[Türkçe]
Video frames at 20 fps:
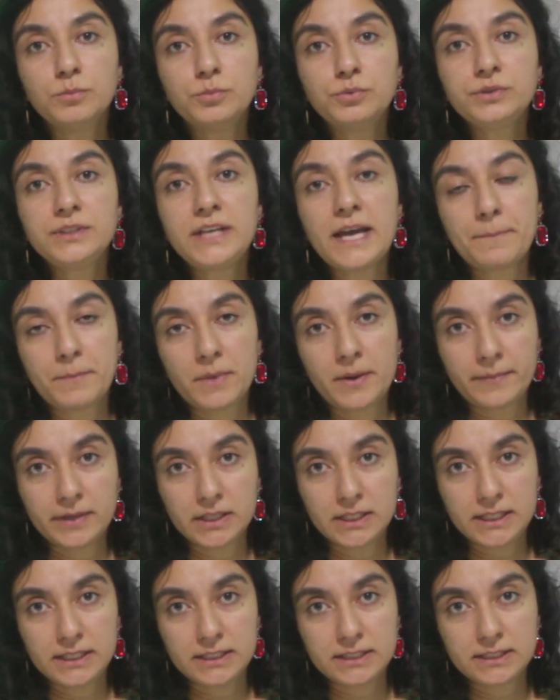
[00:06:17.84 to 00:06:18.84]
bunu
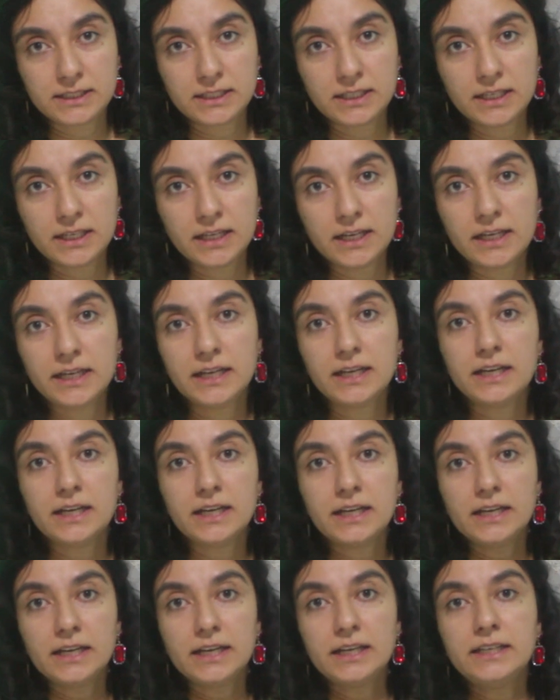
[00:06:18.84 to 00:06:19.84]
yapmamalıyız.
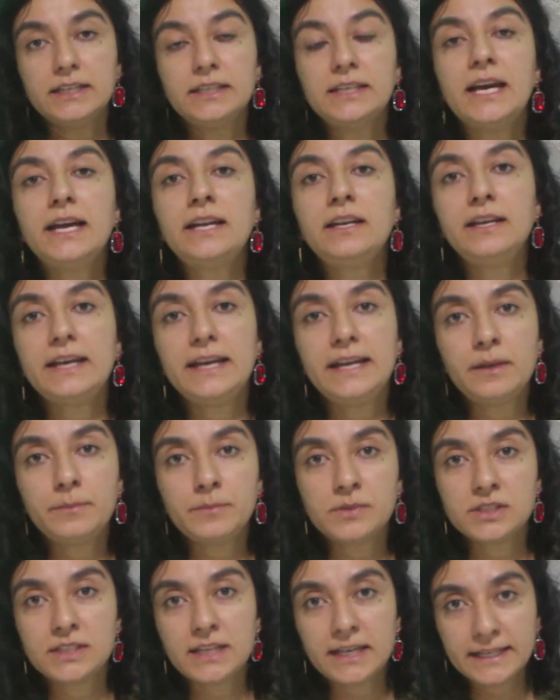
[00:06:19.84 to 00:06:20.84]
Yani
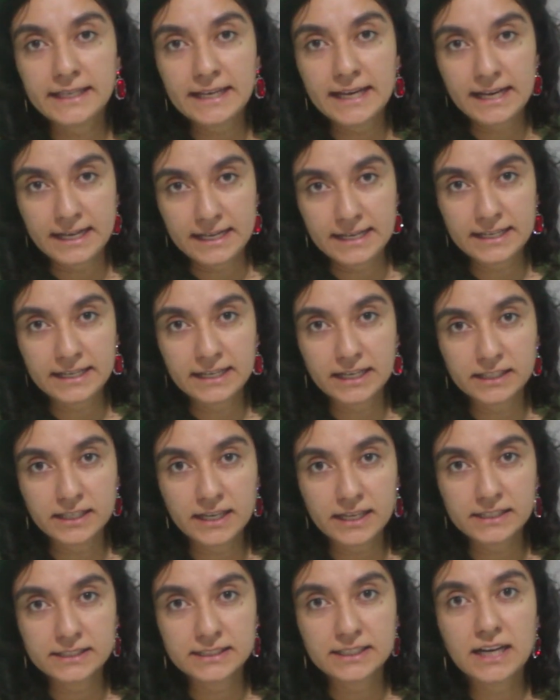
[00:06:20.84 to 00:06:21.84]
elimizden geldiği
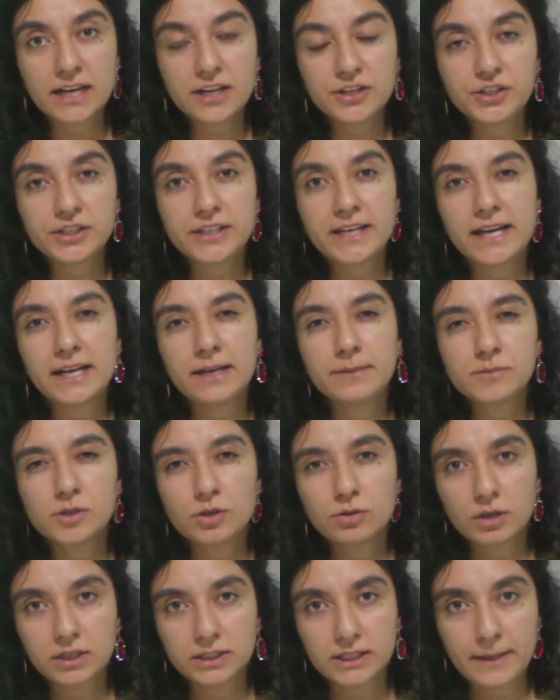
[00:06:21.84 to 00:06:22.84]
kadar sadece
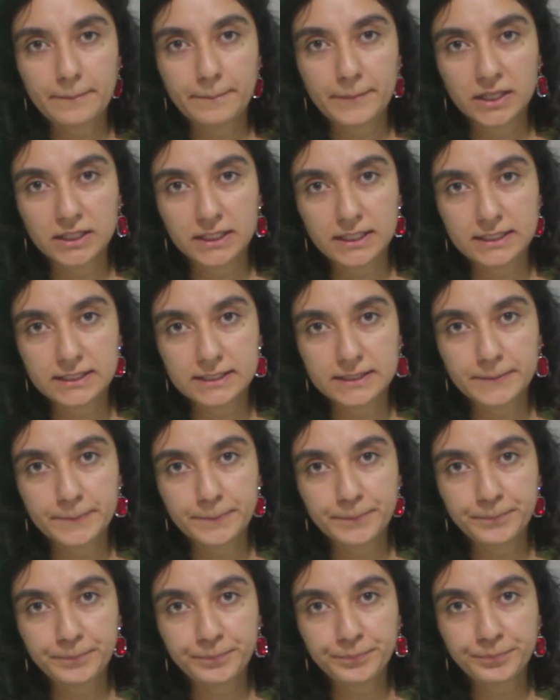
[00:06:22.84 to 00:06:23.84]
kendimize odaklanmalıyız.
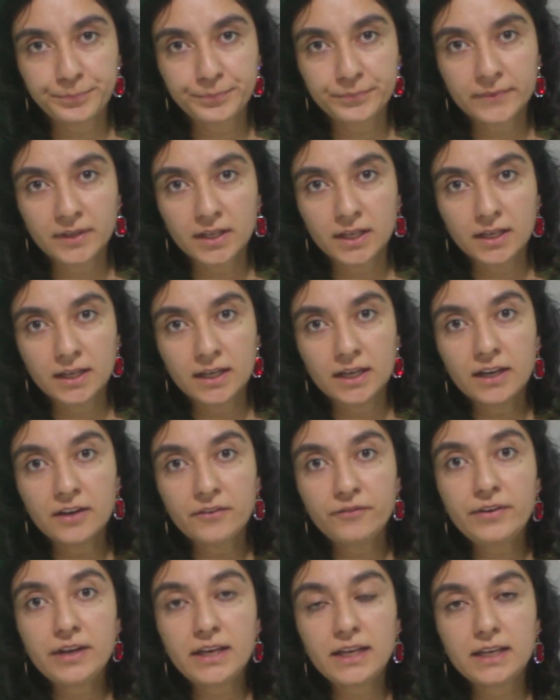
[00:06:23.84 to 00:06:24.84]

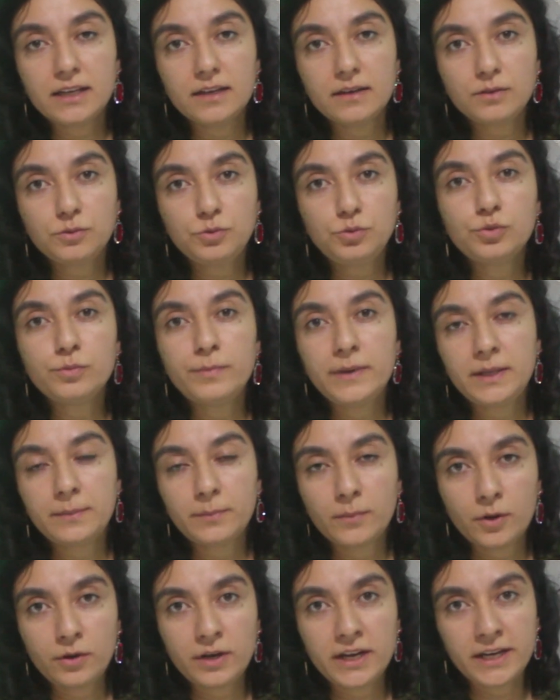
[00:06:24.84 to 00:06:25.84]
Ve şu
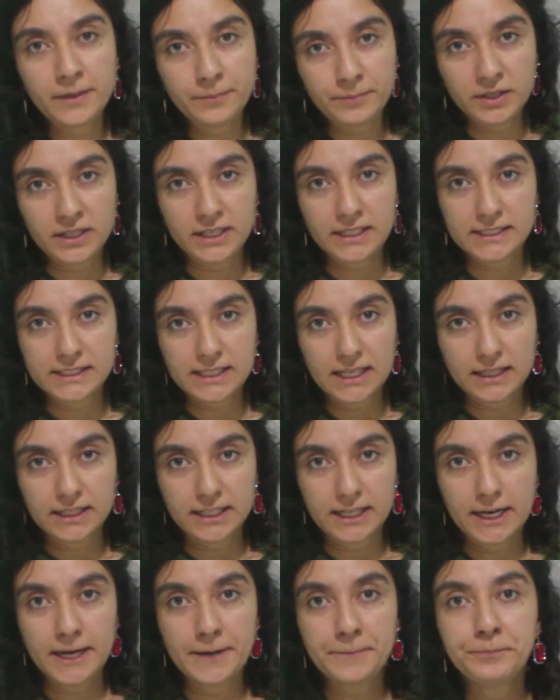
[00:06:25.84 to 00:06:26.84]
benim önerimdir
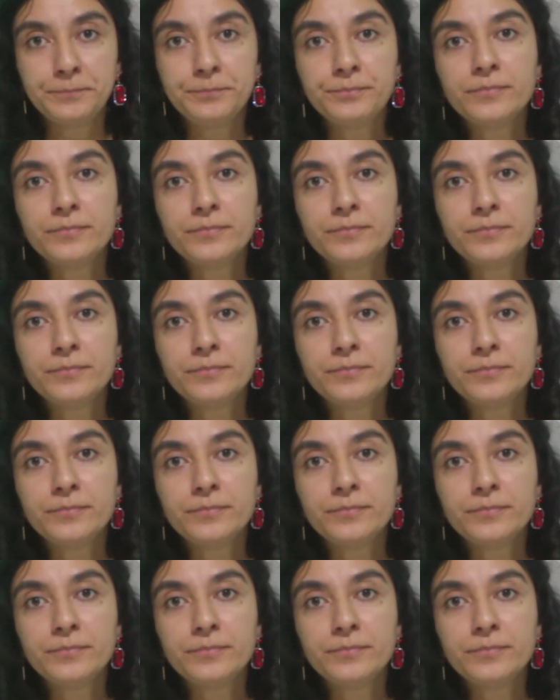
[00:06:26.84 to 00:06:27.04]
insanlara.